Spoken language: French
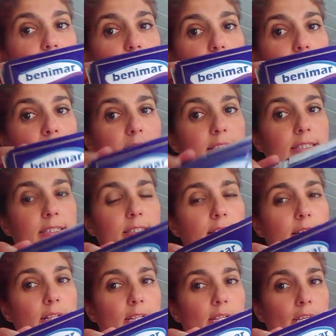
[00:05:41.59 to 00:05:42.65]
tomate
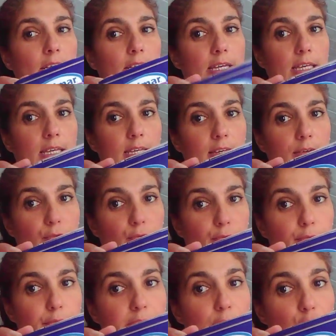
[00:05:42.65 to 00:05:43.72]
et
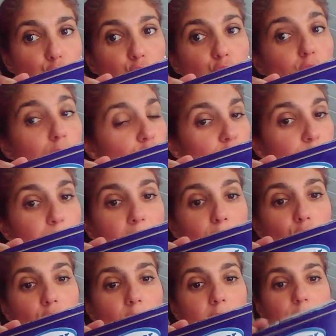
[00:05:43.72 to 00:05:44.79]
euh, nature. Moi j'ai pris
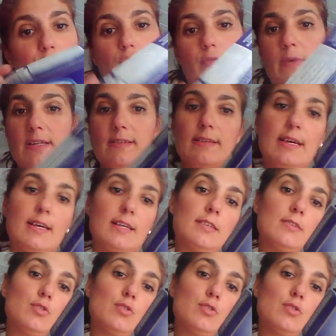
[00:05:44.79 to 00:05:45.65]
deux à la tomate à